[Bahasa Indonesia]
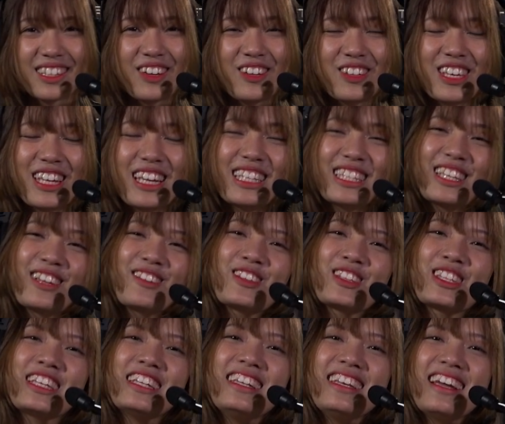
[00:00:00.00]
Kok jadi
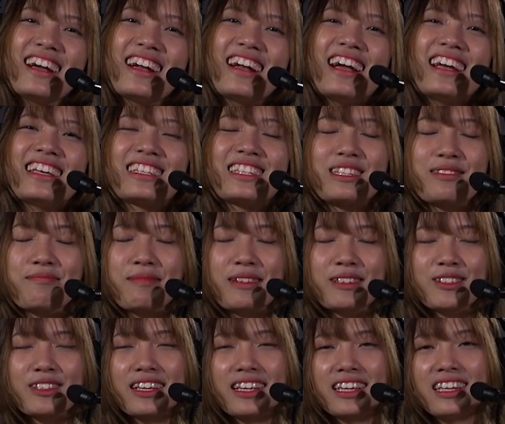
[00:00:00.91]
serius gini ya guys?
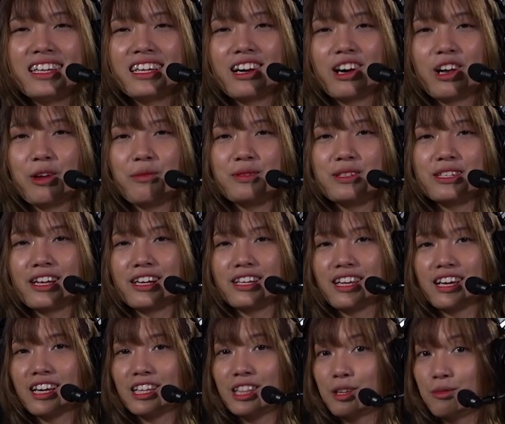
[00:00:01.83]
Maksudnya gini kalau
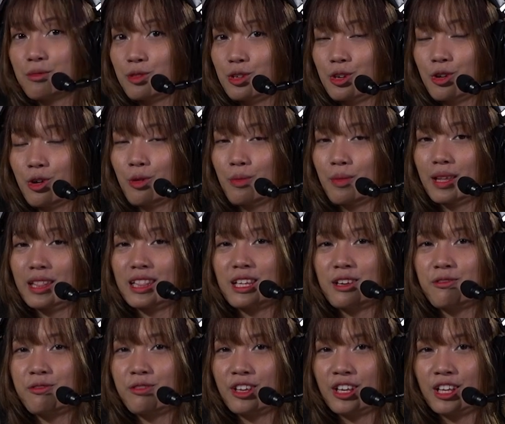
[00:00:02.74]
misalnya ketemu di Ome
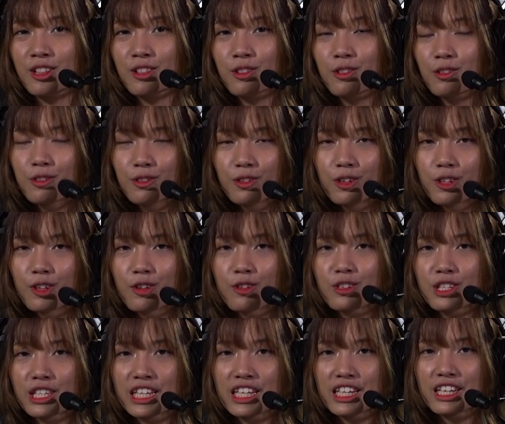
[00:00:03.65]
TV itu
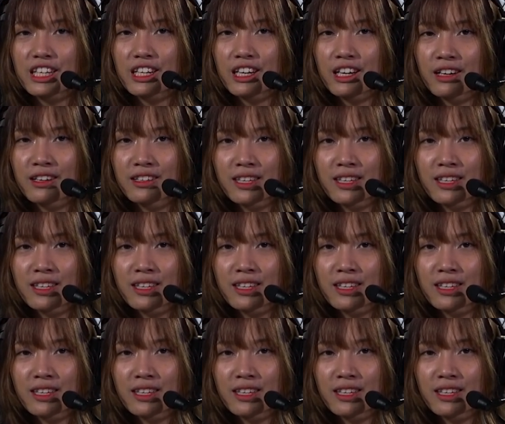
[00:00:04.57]
terus eh,